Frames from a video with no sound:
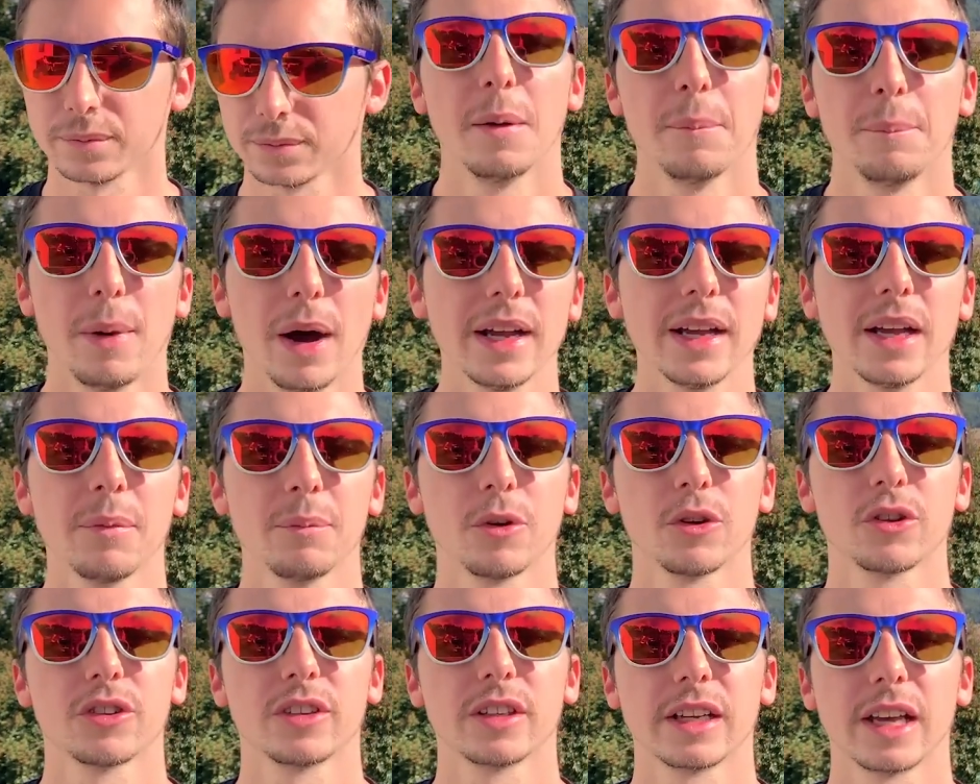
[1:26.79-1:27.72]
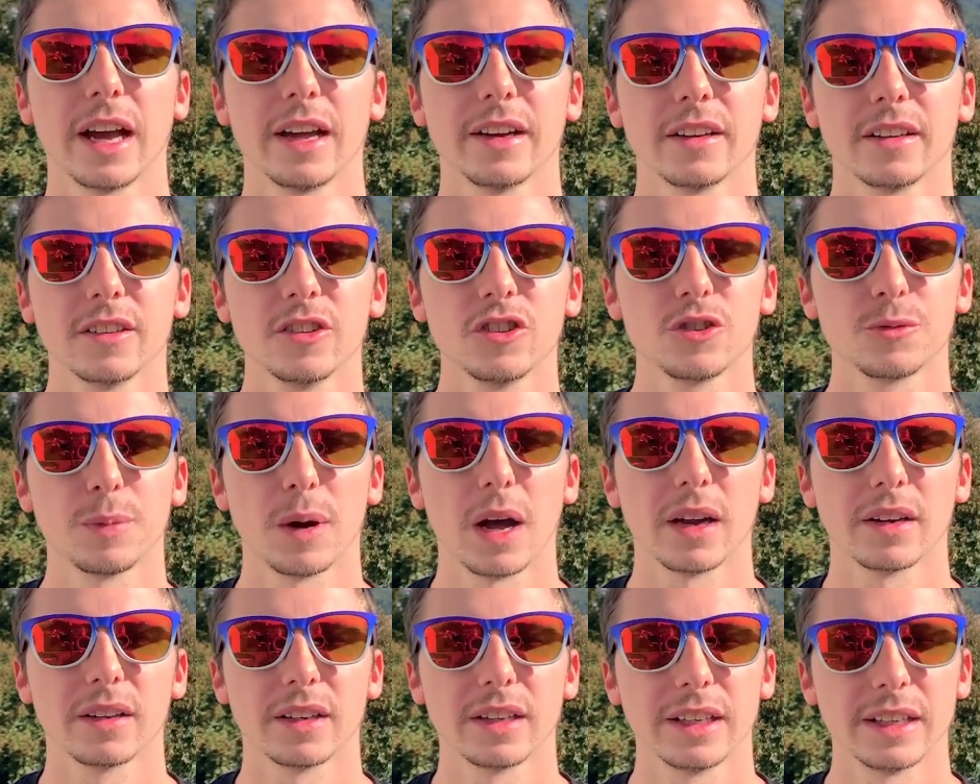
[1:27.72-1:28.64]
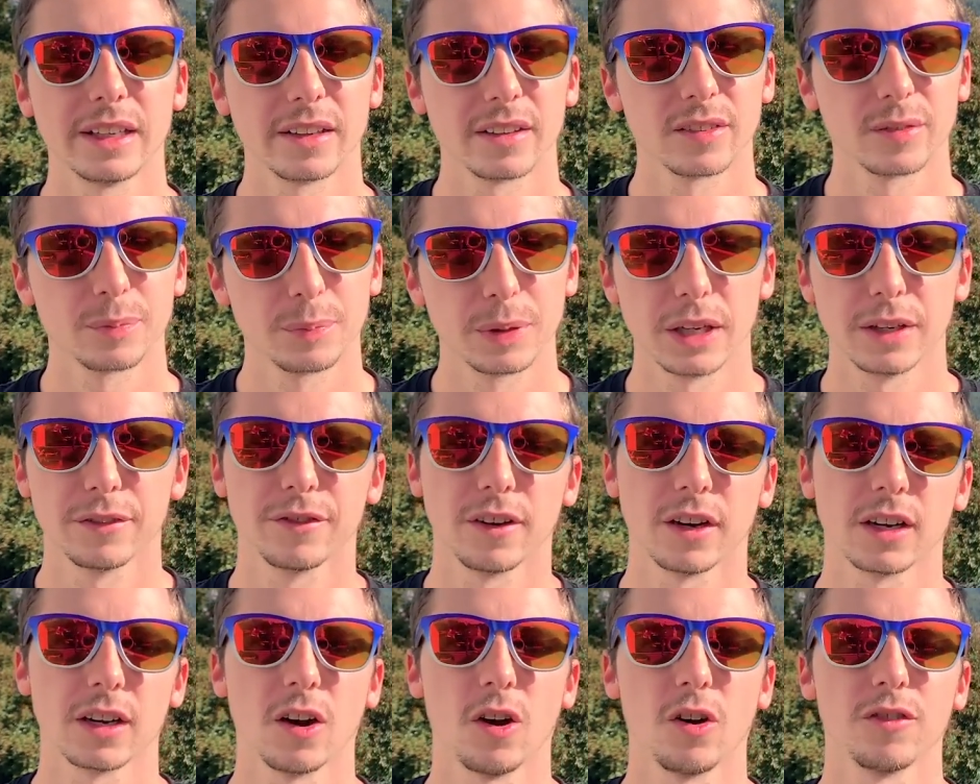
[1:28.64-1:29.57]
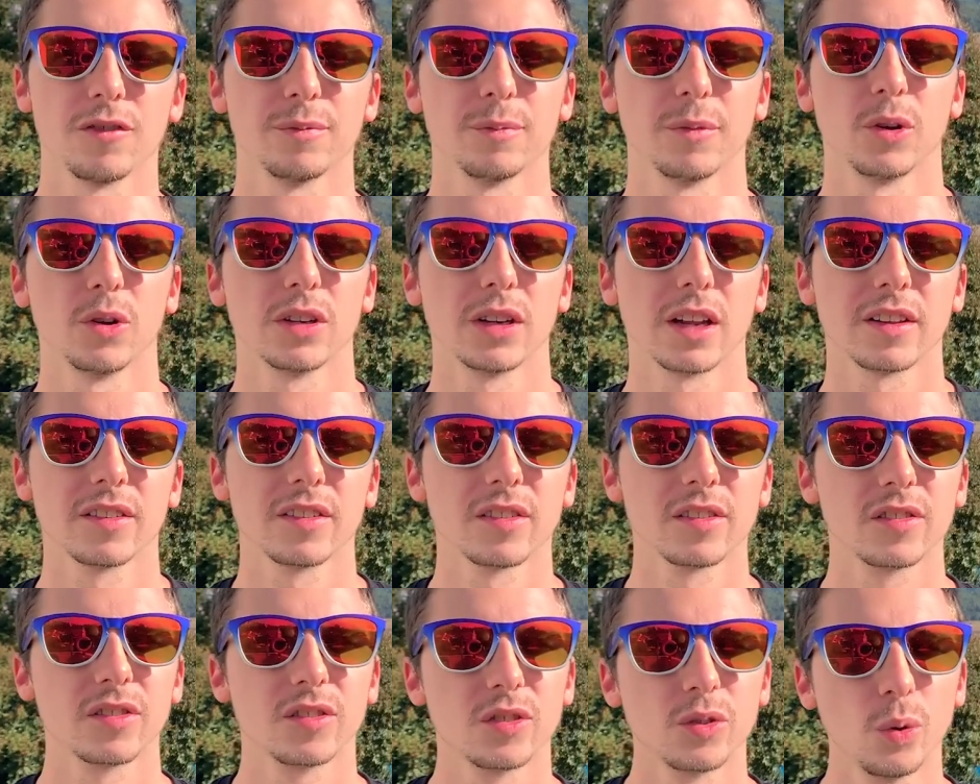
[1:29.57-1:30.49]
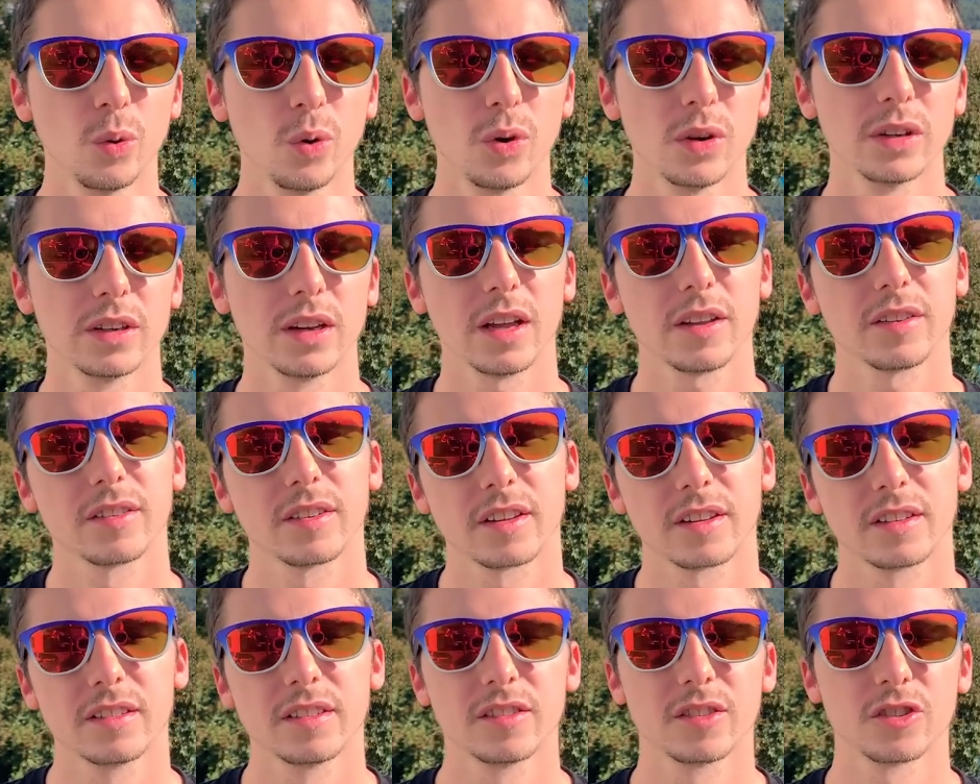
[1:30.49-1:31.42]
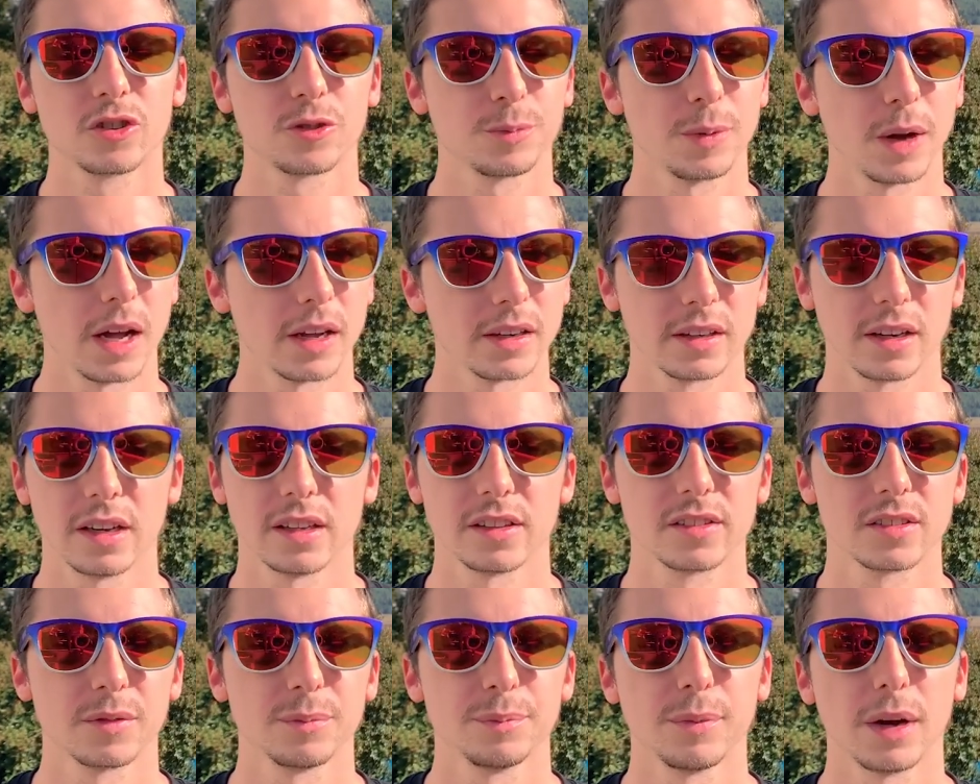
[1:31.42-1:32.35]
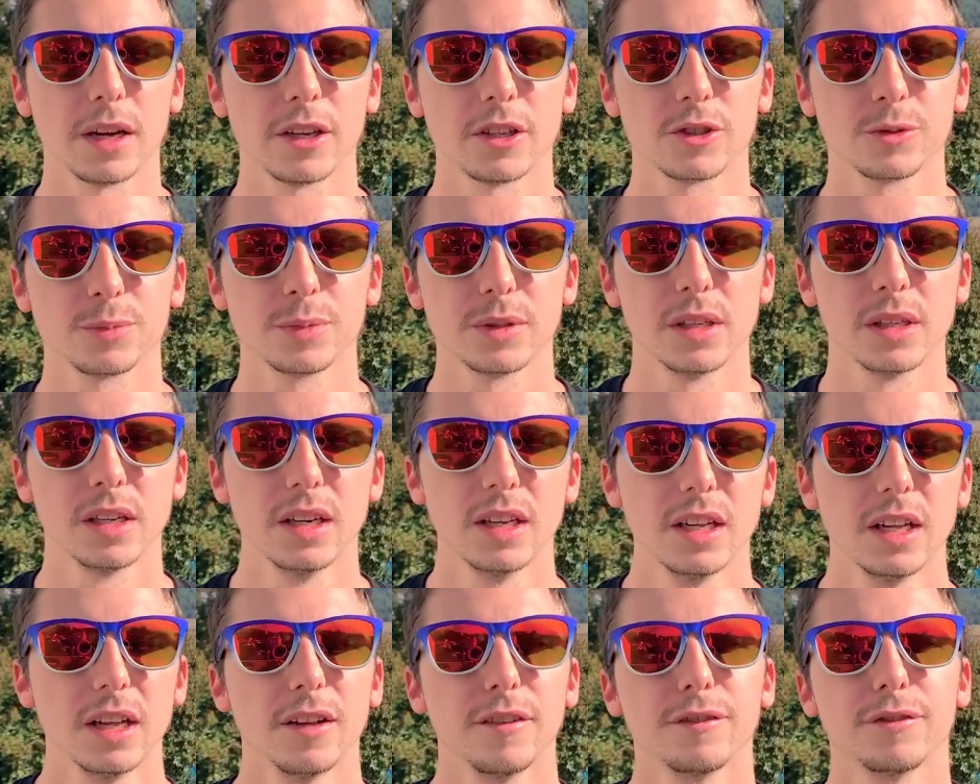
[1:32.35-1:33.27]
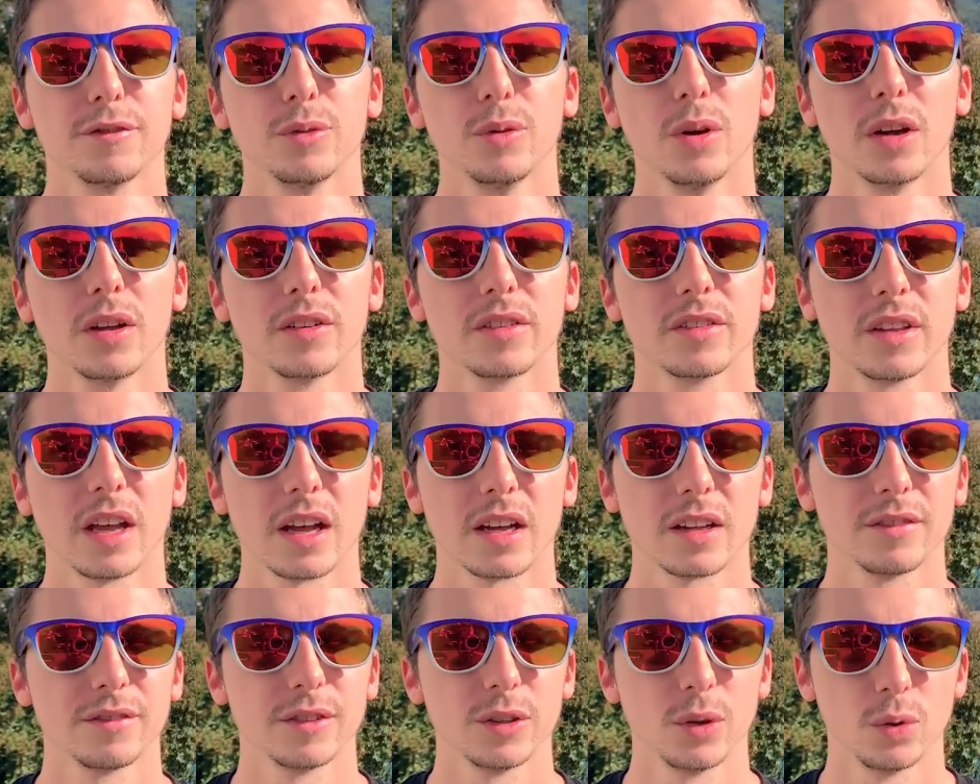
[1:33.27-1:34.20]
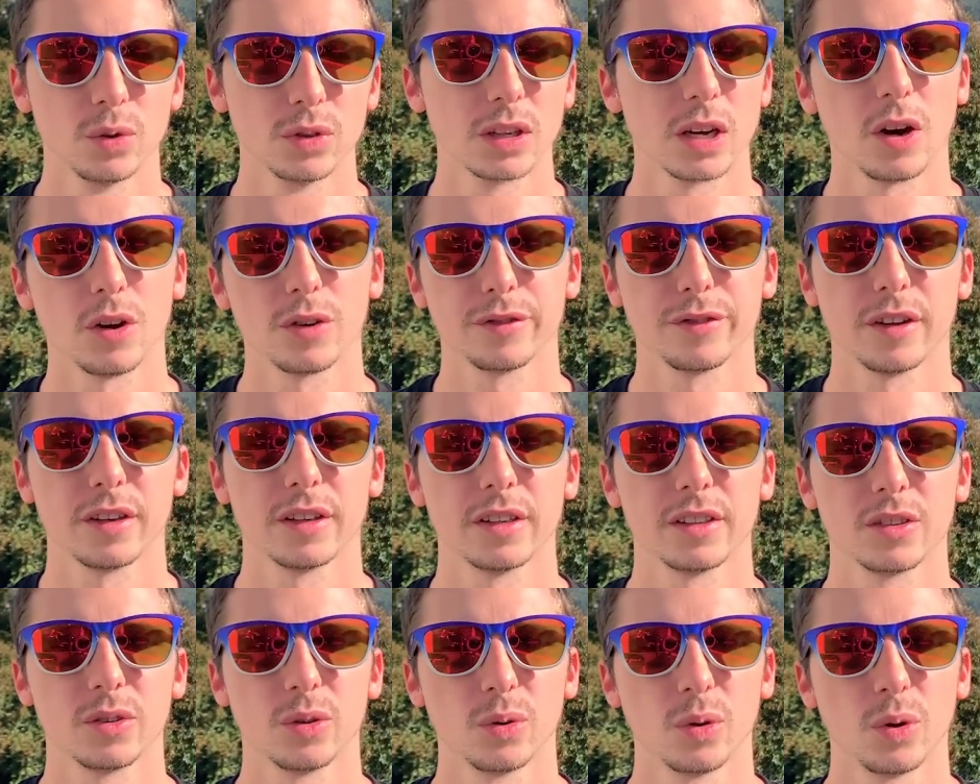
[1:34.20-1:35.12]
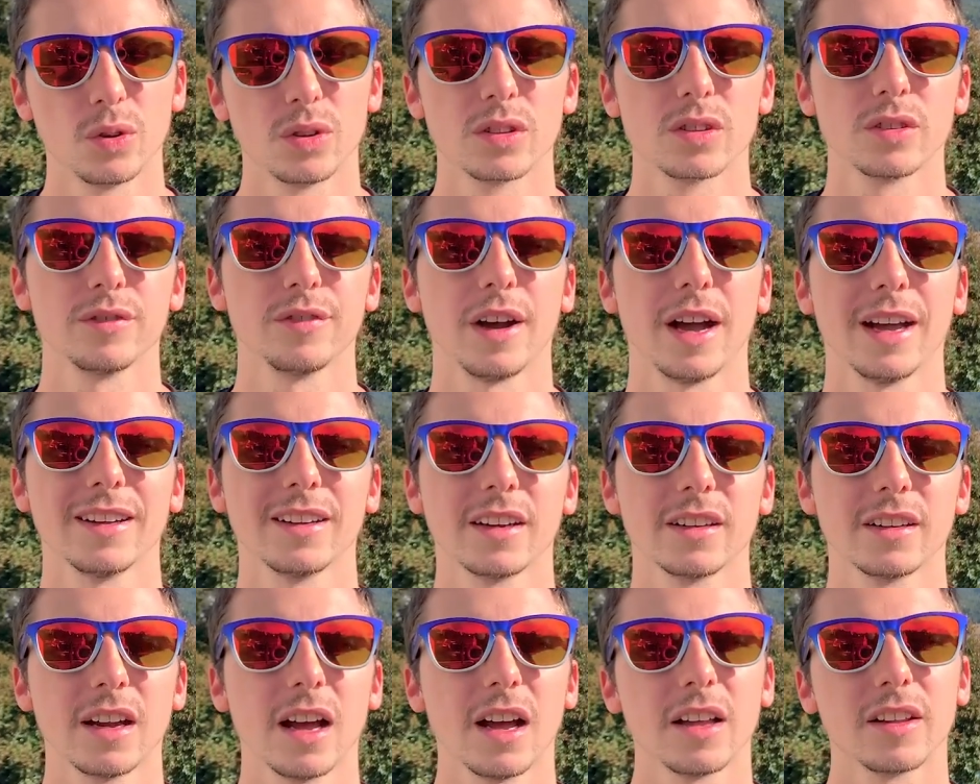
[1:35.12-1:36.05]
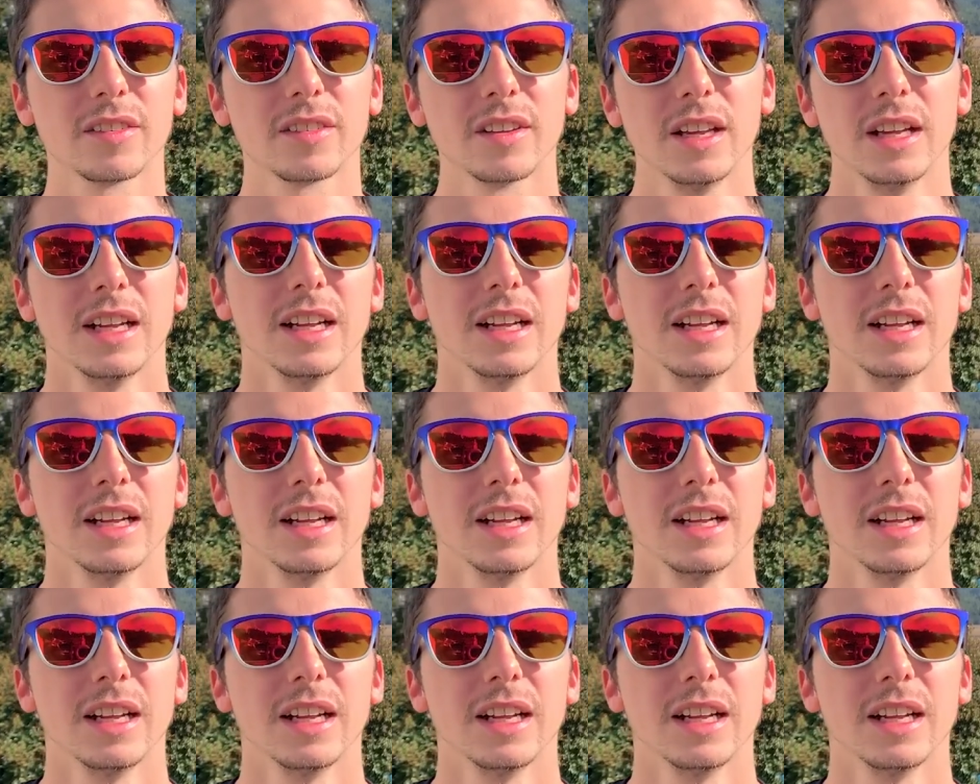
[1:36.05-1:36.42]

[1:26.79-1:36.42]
Bayer möchte gerne die Sparte ESP verkaufen. Und es ist so, dass diese Sparte halt zum Beispiel für Sachen wie Unkrautvernichtung und so weiter da ist.